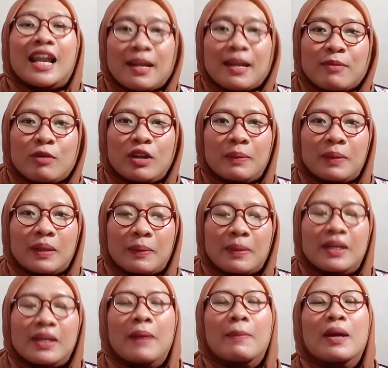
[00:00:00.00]
Dan buat
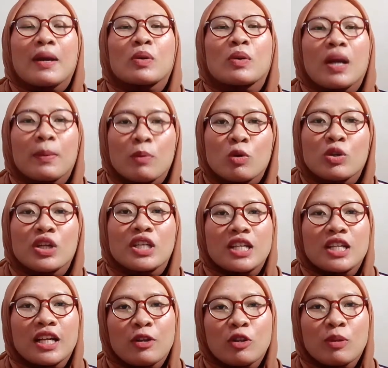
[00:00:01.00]
teman-teman yang baru gabung di
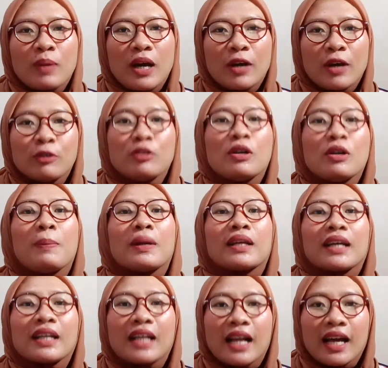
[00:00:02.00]
channel YouTube aku,
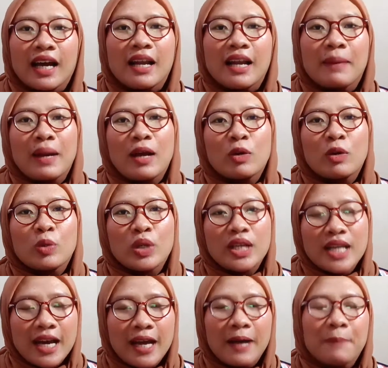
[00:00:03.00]
perkenalkan nama aku
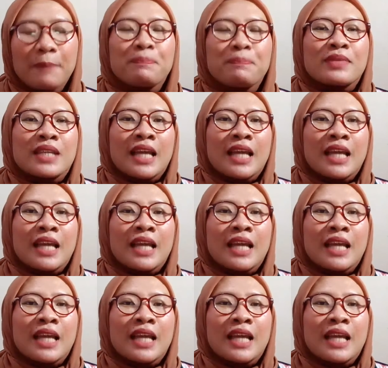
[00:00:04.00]
Ida.